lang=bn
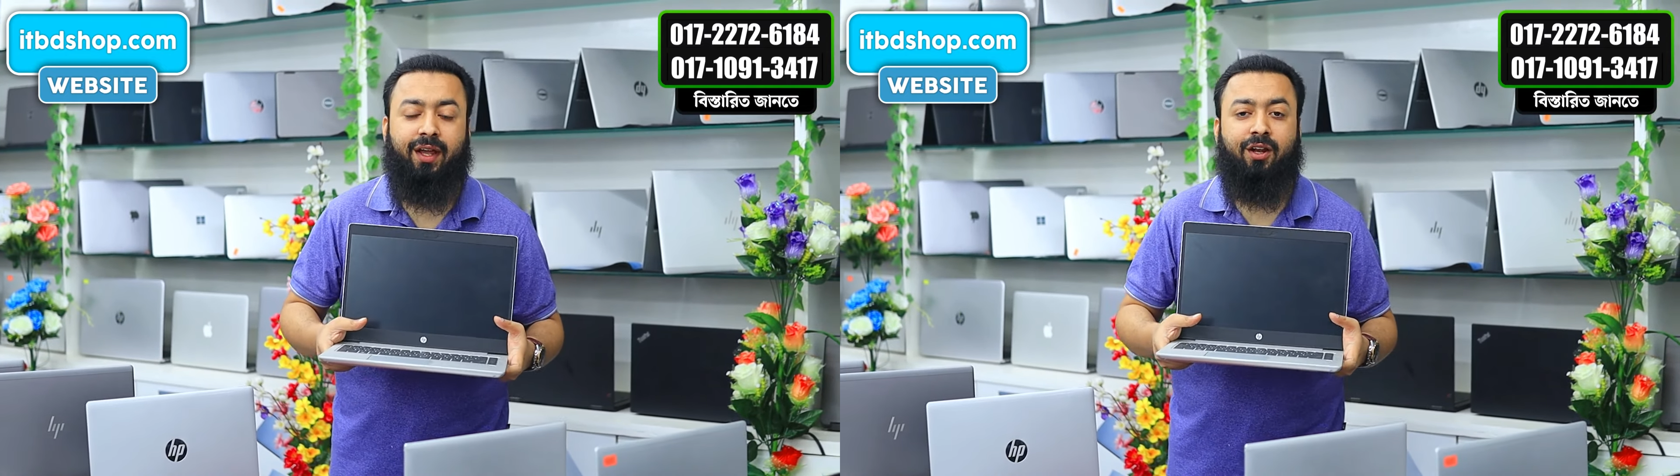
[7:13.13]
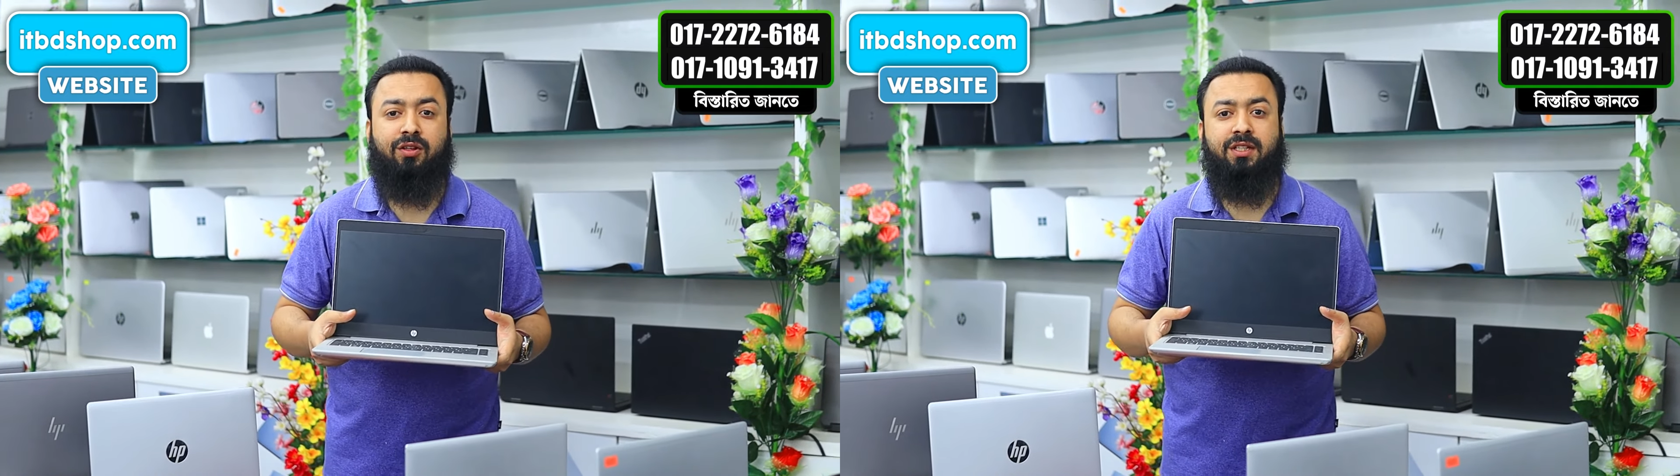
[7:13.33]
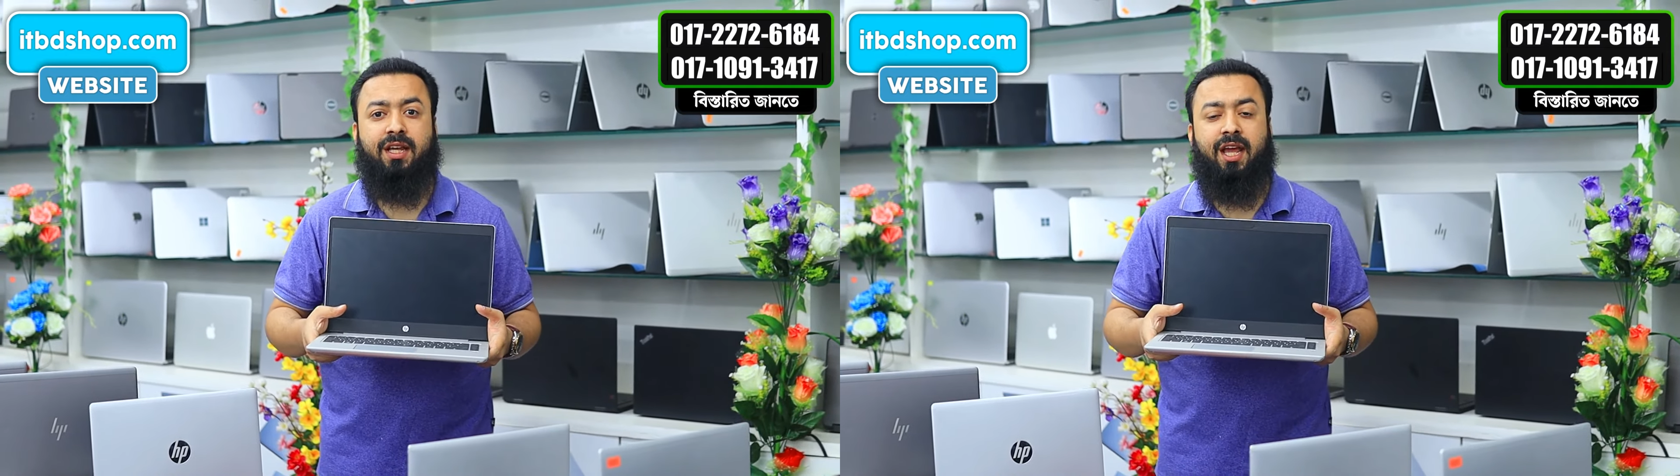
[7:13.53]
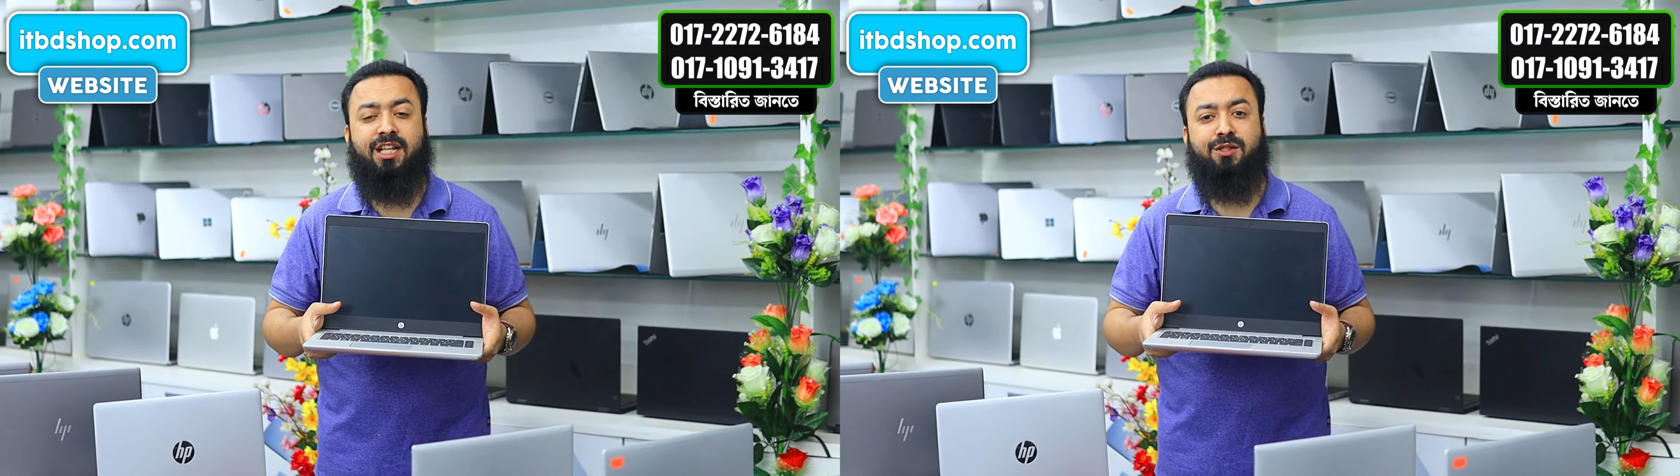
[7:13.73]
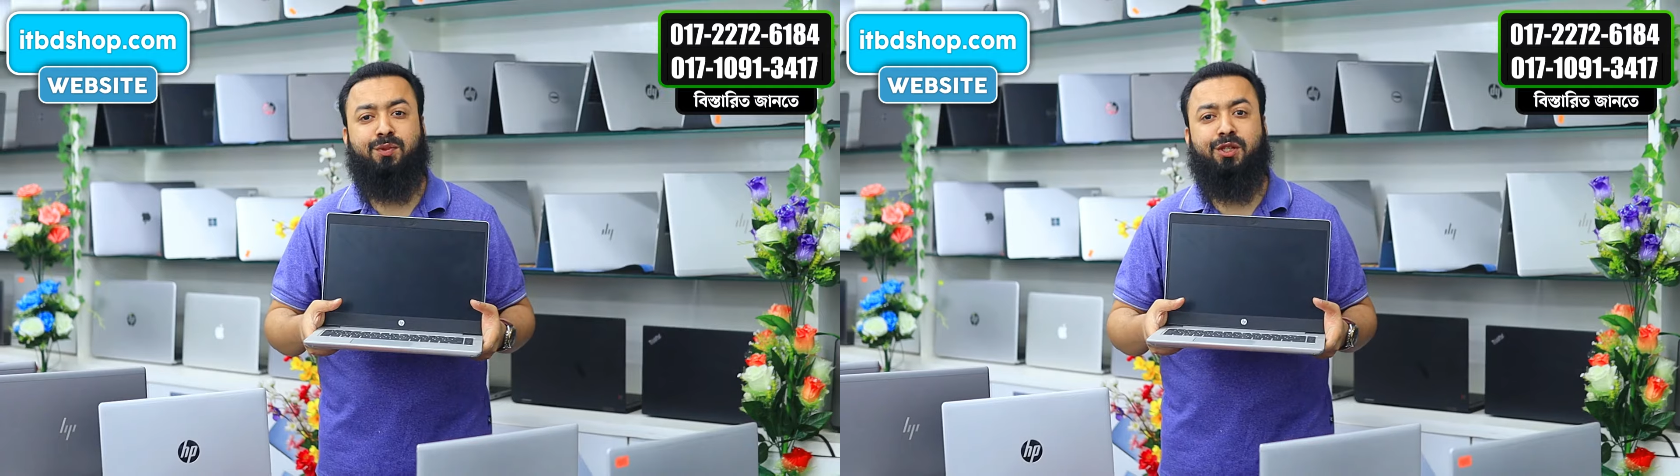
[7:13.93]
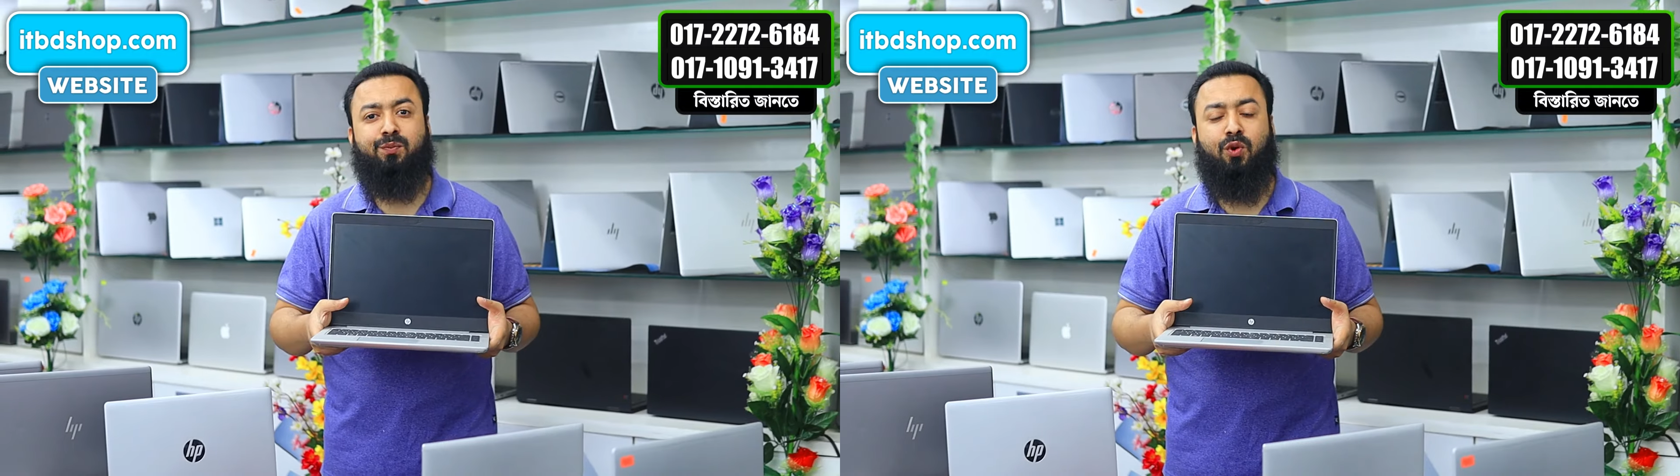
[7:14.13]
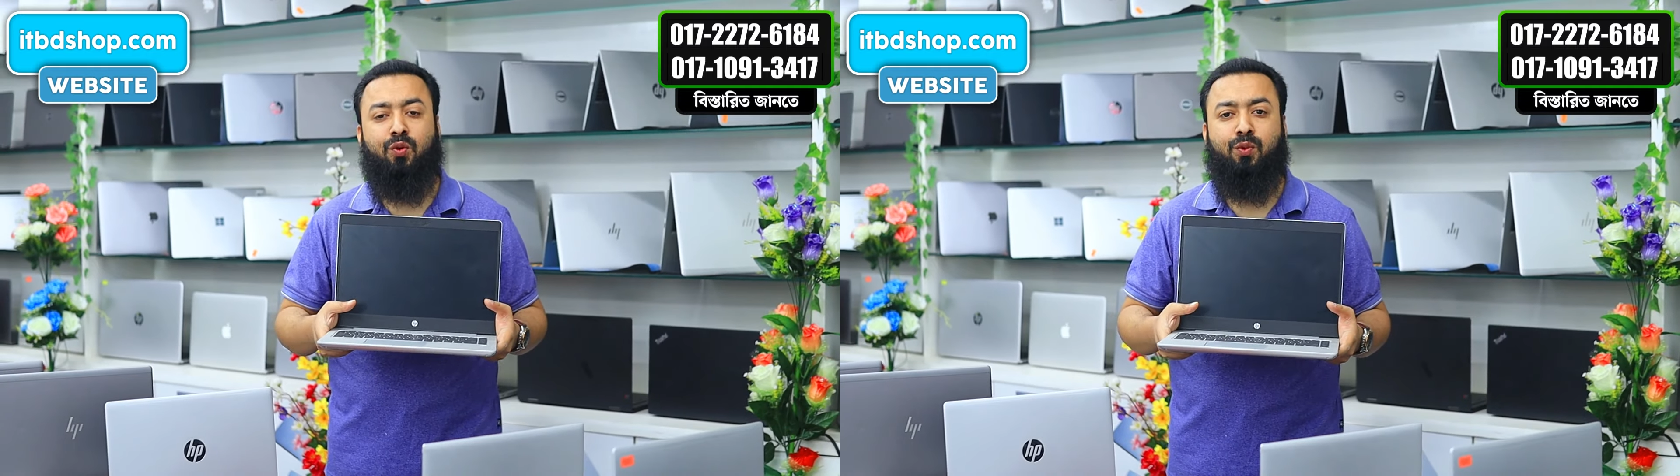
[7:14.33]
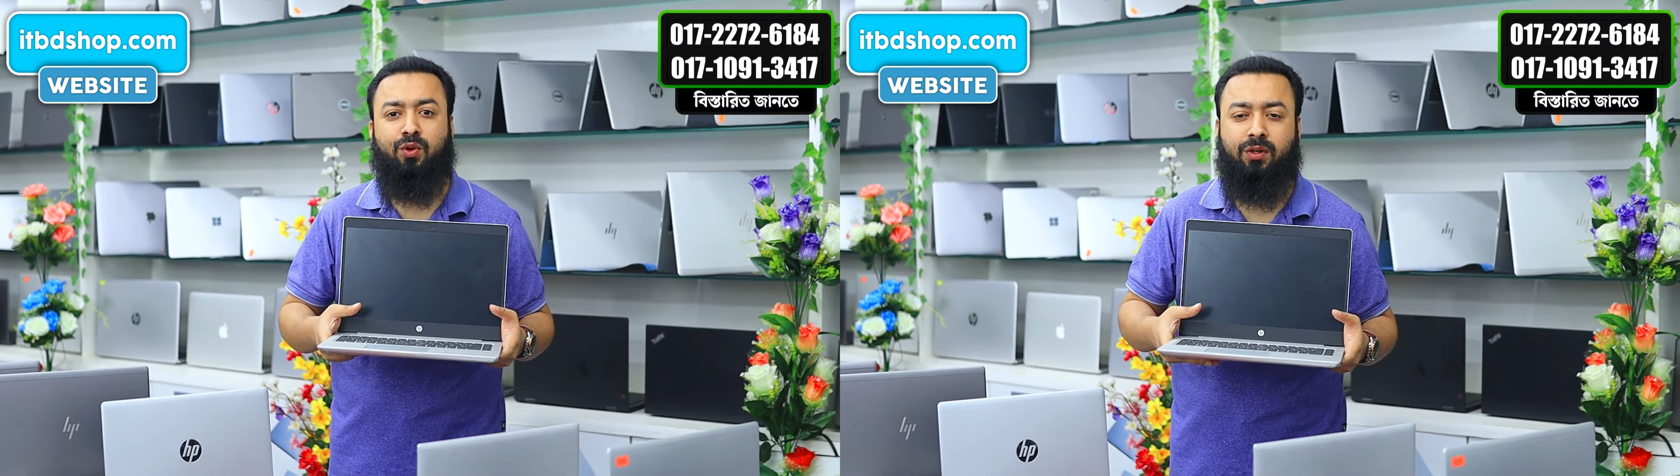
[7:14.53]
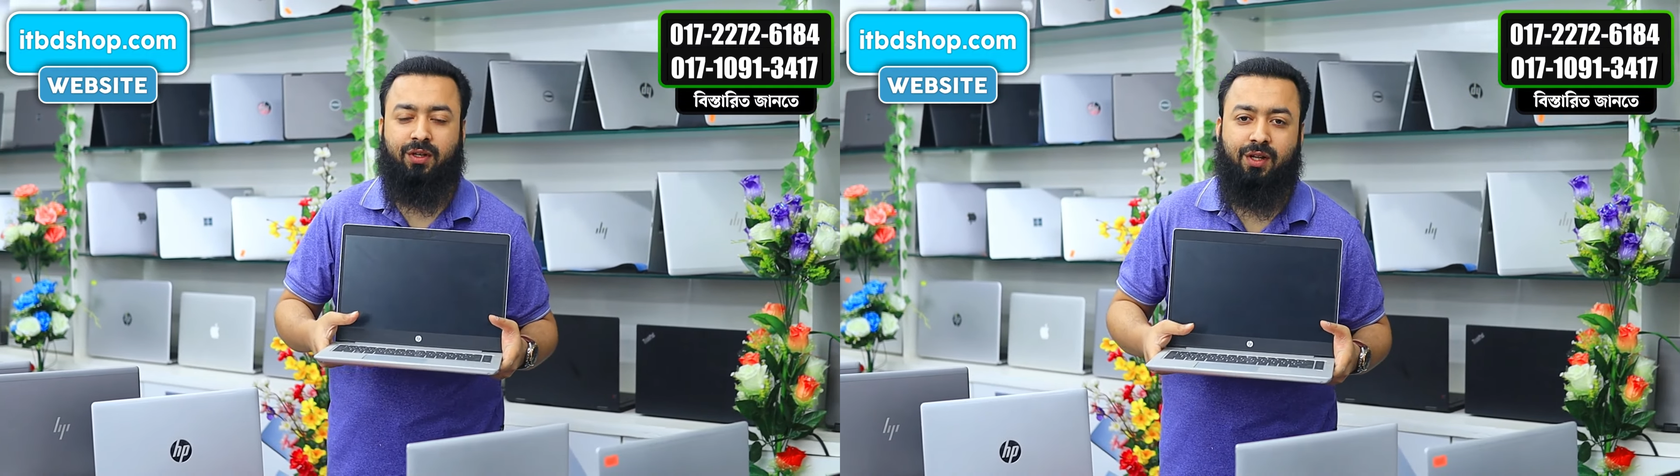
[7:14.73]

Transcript: এটা হচ্ছে এইচপি প্রোবুক